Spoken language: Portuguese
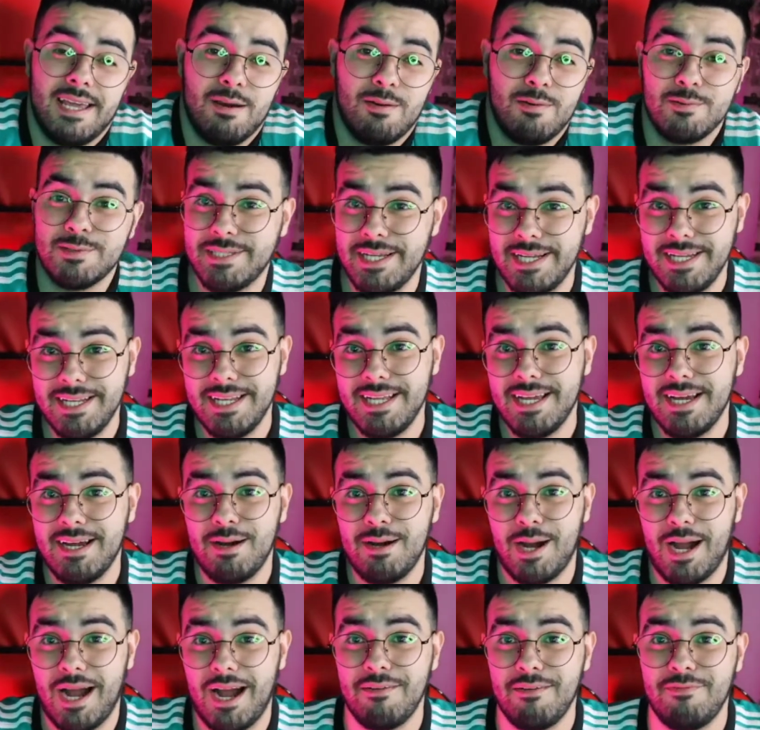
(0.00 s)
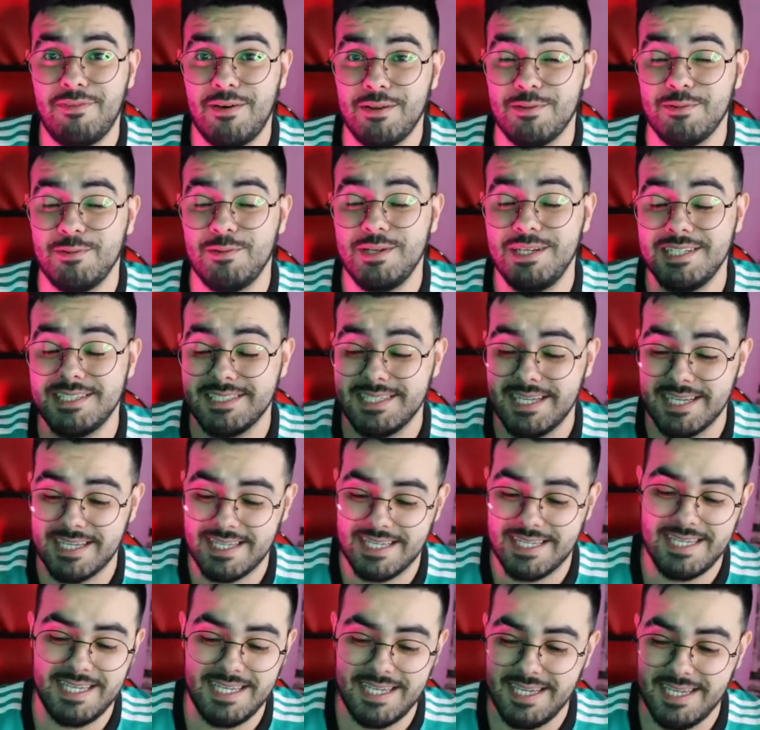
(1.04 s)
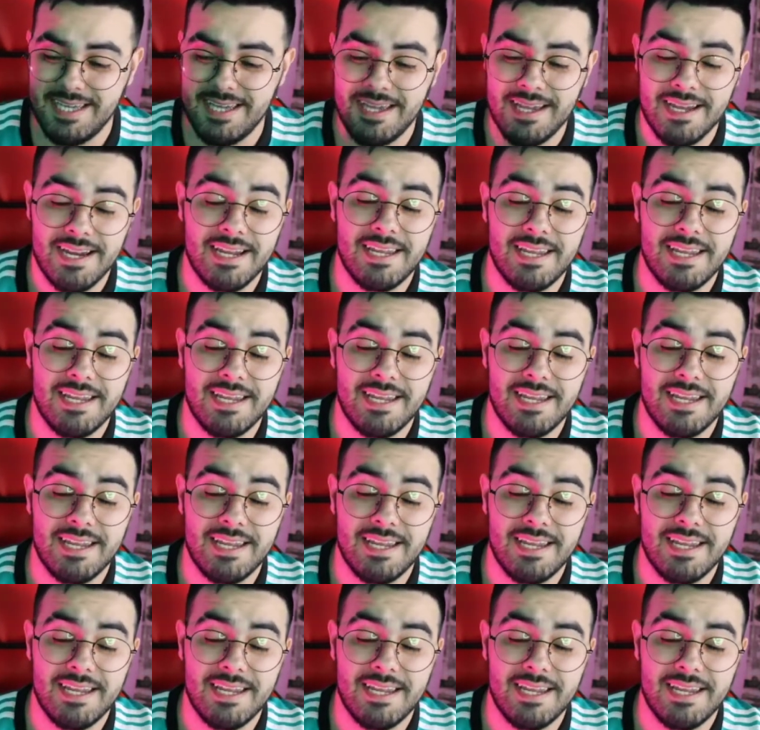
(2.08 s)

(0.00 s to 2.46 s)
eu não seria Rafa Nunes aqui,